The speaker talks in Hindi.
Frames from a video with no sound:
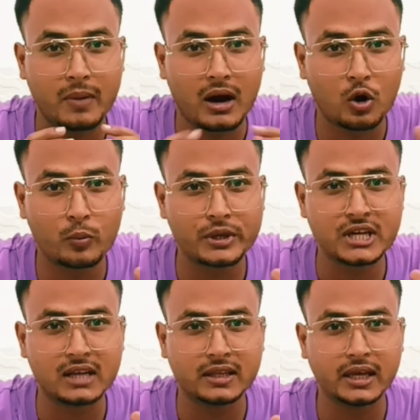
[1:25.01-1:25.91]
पहाड़ों पर
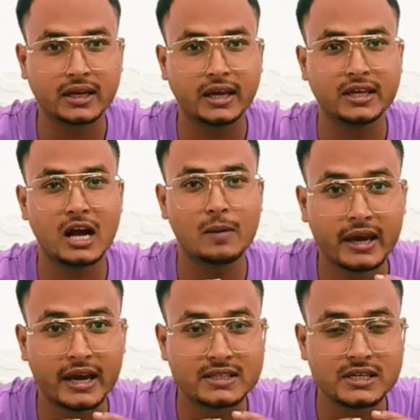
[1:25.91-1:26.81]
जाते हैं कहीं आप
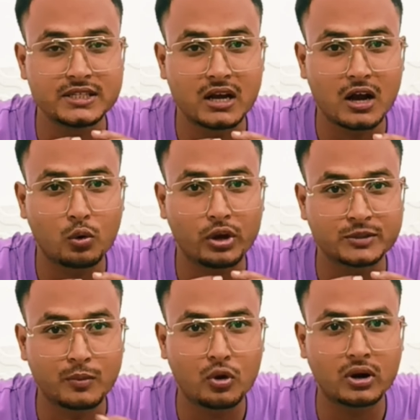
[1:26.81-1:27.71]
ऐसी जगह को
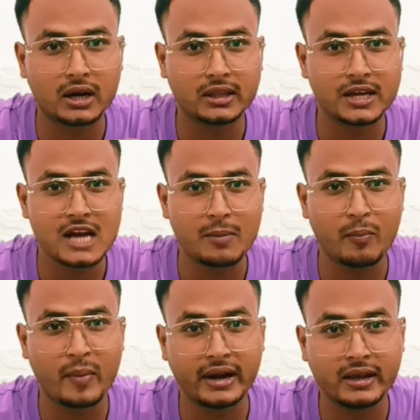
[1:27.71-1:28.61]
एक्सप्लोर करते हैं जहाँ पर
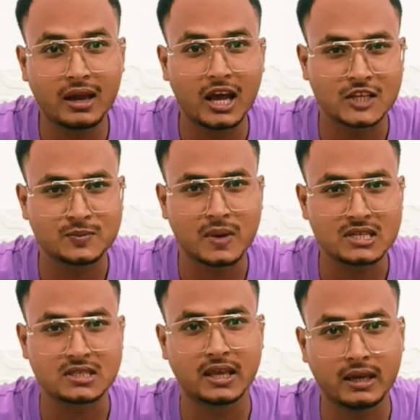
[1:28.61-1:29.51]
मेडिकल
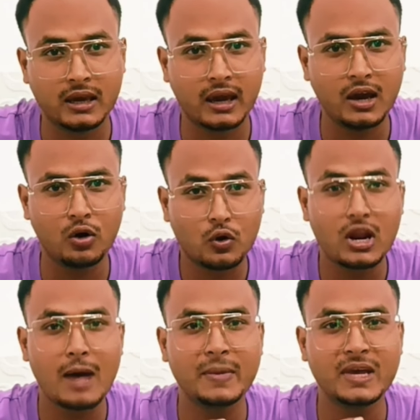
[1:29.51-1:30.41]
आसपास नहीं है और
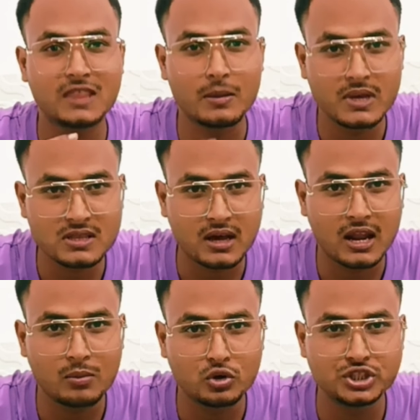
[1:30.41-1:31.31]
आपकी तबीयत
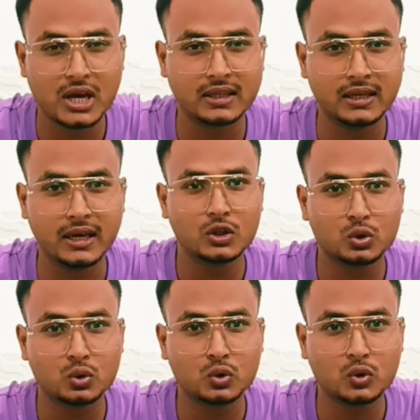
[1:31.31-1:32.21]
ख़राब हो जाती है
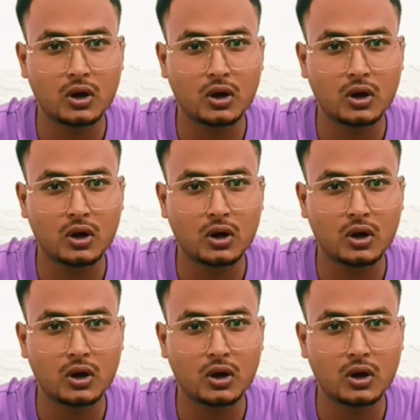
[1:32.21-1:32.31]
तो